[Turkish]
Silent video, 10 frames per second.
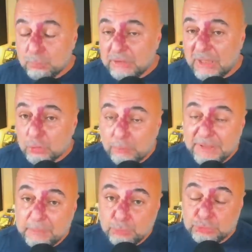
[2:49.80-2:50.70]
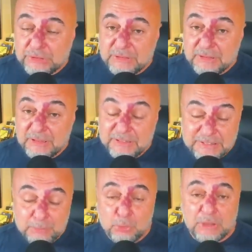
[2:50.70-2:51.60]
Bu da Adobe'nin müşterilerine
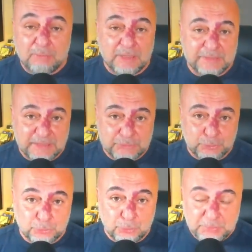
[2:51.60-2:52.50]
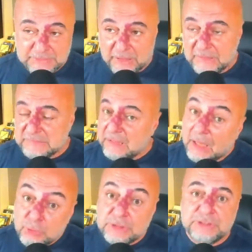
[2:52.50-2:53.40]
iki büyük avantaj sunuyor. Bir tanesi
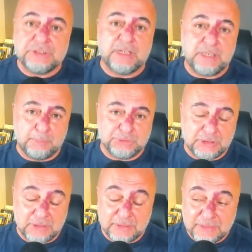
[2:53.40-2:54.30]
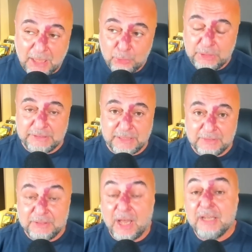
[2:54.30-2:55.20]
daha güzel işler yapacaklar. Daha
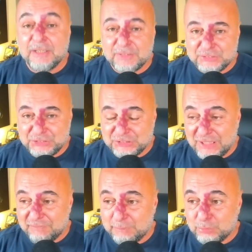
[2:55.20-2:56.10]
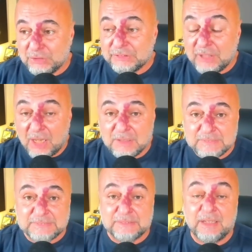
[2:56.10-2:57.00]
üretken, daha yaratıcı işler ve bu bunları daha
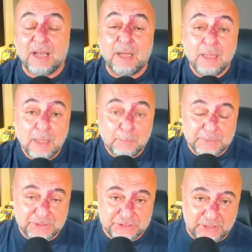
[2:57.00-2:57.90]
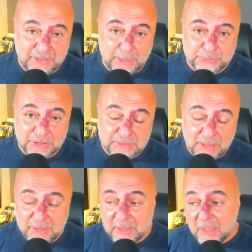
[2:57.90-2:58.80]
hızlı, daha pratik şekilde
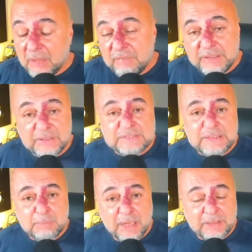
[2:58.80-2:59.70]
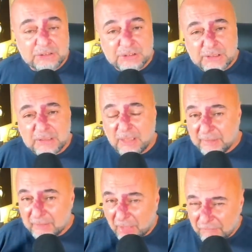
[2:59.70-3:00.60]
yapacaklar. Ve ikincisi de belki
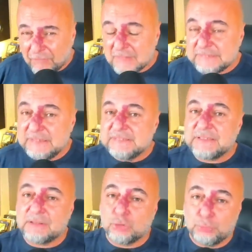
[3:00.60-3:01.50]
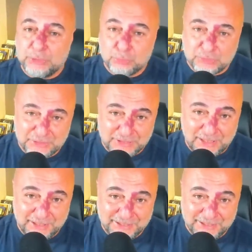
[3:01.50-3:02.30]
şirketlerde daha fazla insan Adobe'yi kullanır hale